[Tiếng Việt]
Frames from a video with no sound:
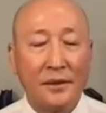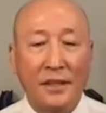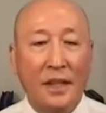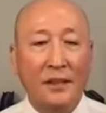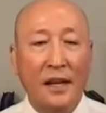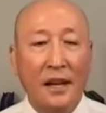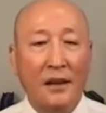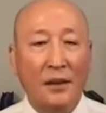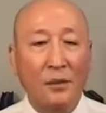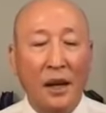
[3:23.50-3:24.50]
và sẵn
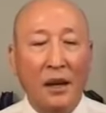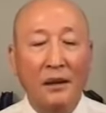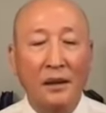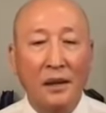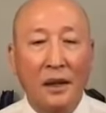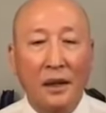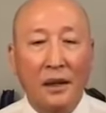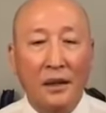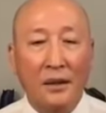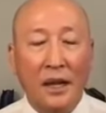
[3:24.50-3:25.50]
sàng giúp đỡ
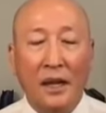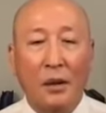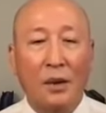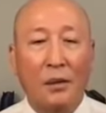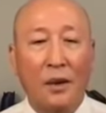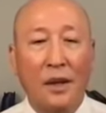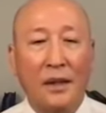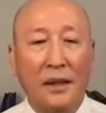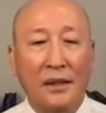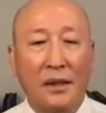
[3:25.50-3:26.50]
cái cộng đồng lớn
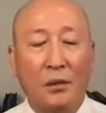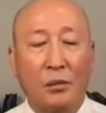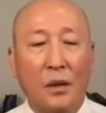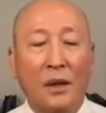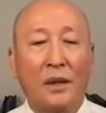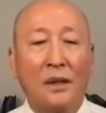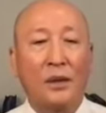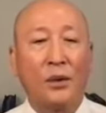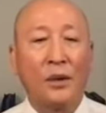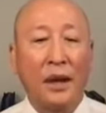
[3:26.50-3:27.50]
này trong bất cứ
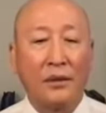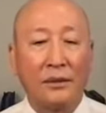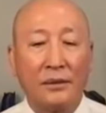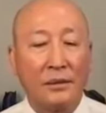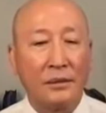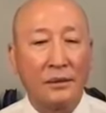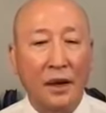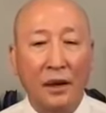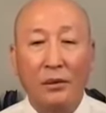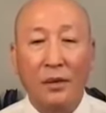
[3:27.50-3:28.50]
tình huống nào,
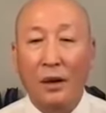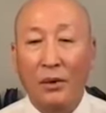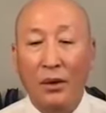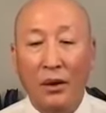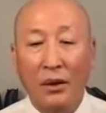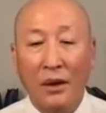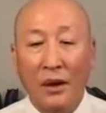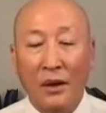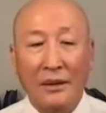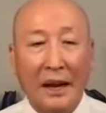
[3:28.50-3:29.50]
và cũng không có
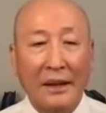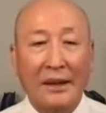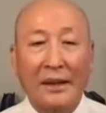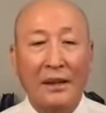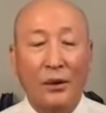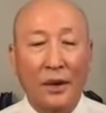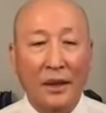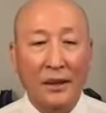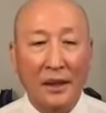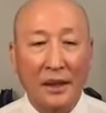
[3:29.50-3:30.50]
đặt những cái điều
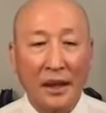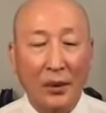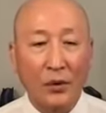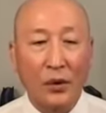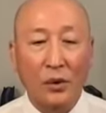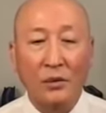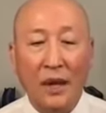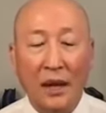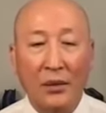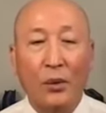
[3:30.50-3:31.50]
kiện gì làm cho chúng
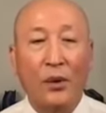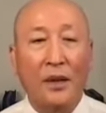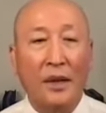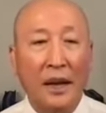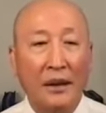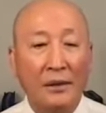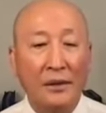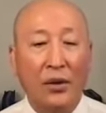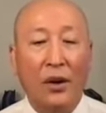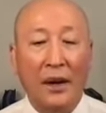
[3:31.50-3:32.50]
ta, cho mọi người khác
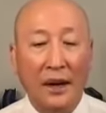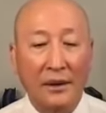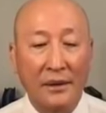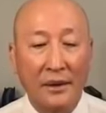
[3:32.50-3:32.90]
khó khăn.